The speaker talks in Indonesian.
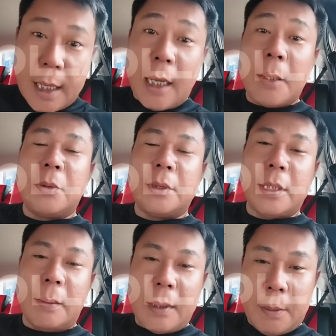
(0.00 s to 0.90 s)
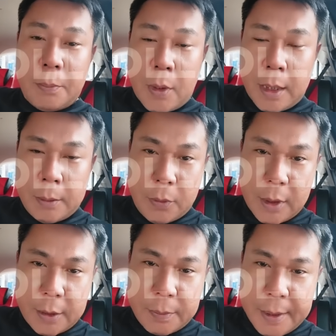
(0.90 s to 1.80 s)
saya pun sama advokat
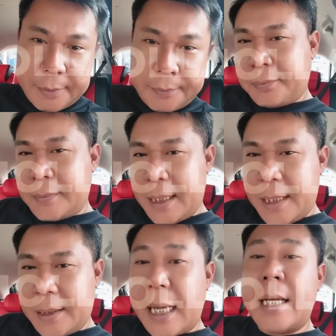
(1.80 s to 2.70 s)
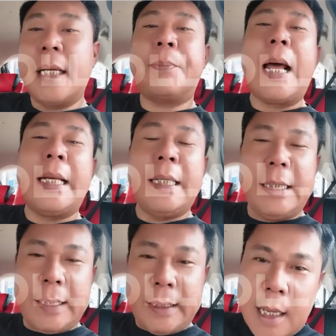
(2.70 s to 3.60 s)
Bung Rasman ya saya
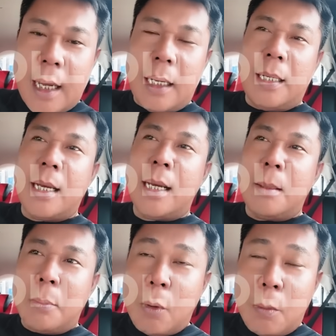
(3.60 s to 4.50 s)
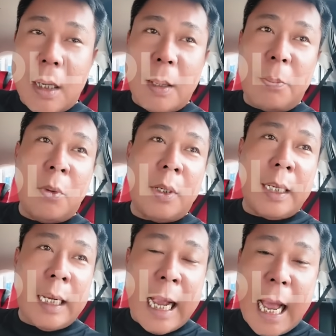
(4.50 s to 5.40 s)
Depradi anda mau
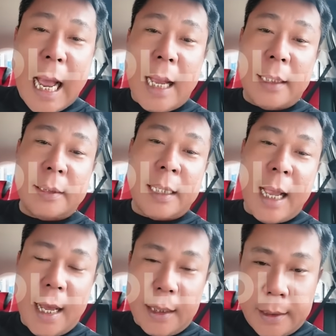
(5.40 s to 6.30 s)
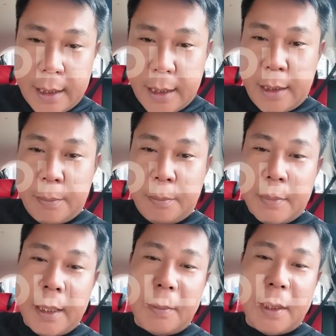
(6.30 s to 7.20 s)
melaporkan
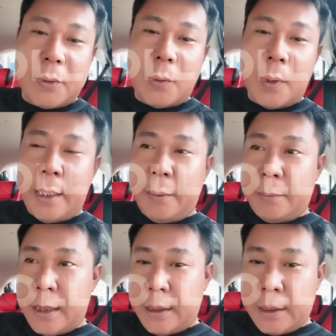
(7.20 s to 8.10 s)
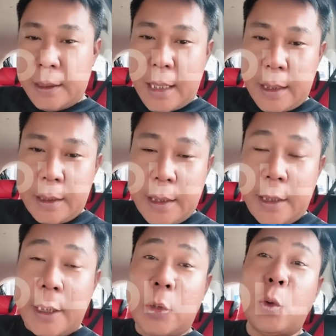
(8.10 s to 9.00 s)
Hakim Eman Sulaiman ke
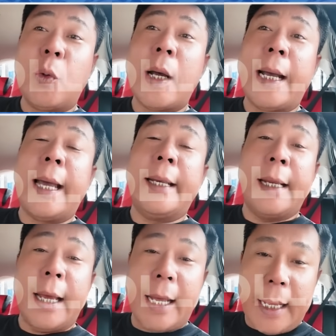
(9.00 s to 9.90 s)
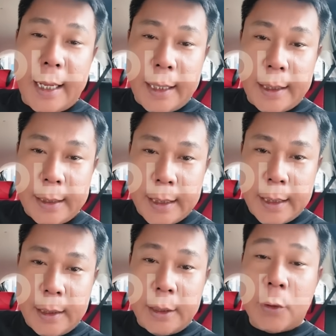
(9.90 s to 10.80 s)
KY e, itu hak Anda
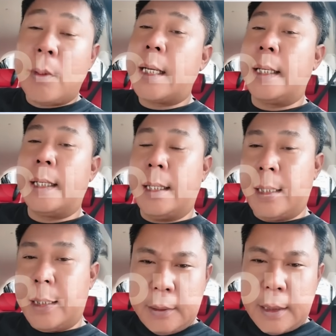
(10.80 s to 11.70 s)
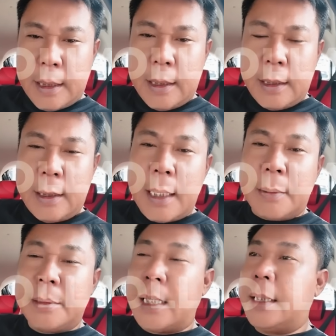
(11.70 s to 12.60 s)
ya itu hak Anda ya,
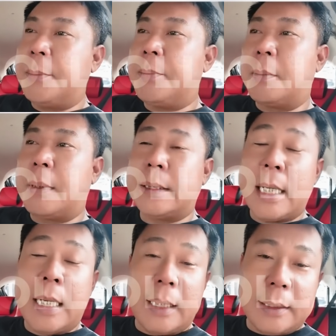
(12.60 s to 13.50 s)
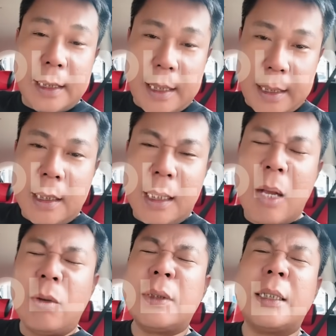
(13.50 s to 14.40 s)
yang jadi permasalahan saya
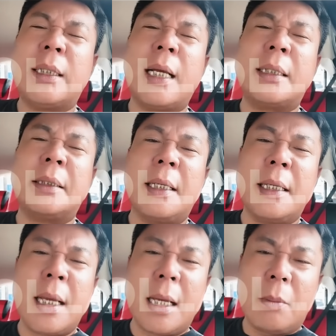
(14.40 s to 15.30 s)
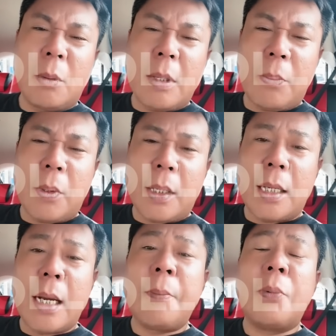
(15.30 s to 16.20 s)
nggak usah teriak-teriak mau
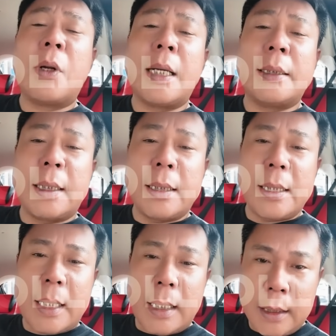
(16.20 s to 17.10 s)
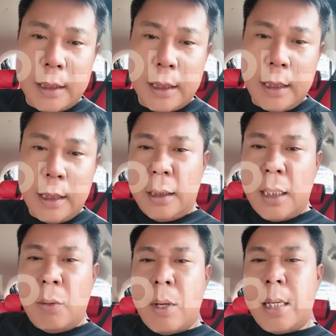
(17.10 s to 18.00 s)
laporkan laporkan saja ya
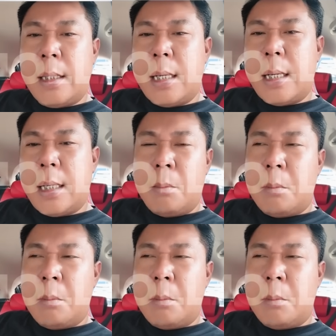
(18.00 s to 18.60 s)
lalu anda